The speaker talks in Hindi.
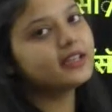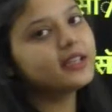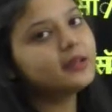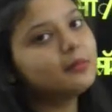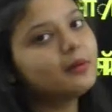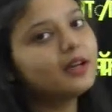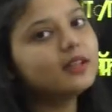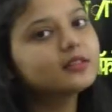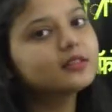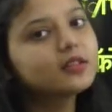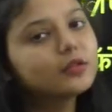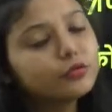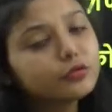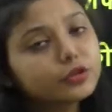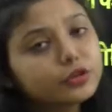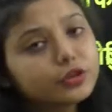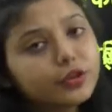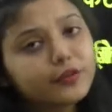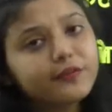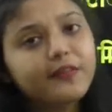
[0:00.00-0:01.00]
की बात
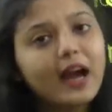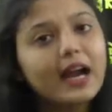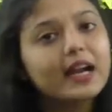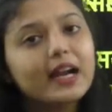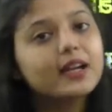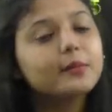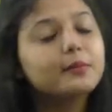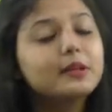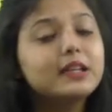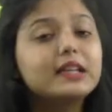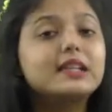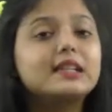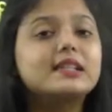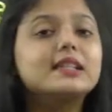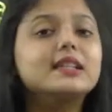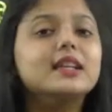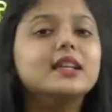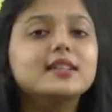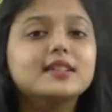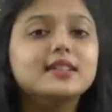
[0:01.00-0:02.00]
करूंगी तो फैट भी
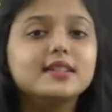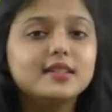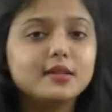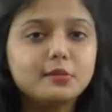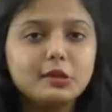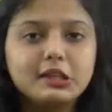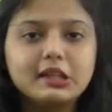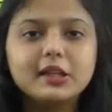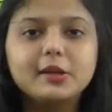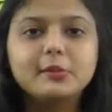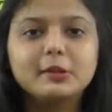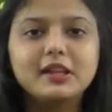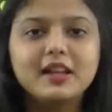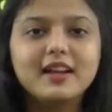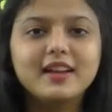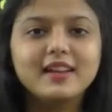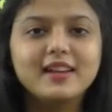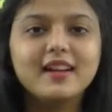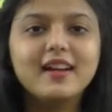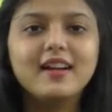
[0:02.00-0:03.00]
किसी ना किसी से मिलकर बना
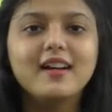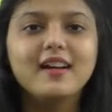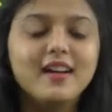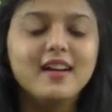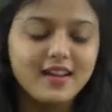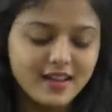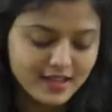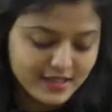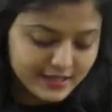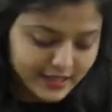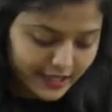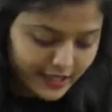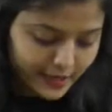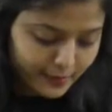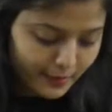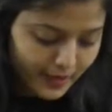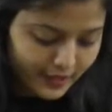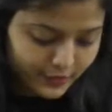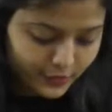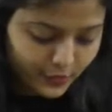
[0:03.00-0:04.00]
है ना यही
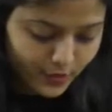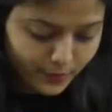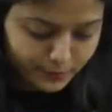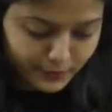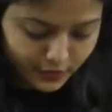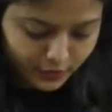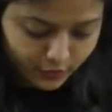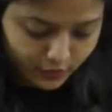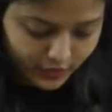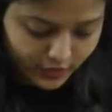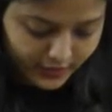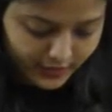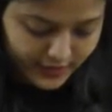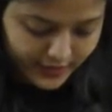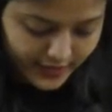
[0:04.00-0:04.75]
बात तो अपने को करनी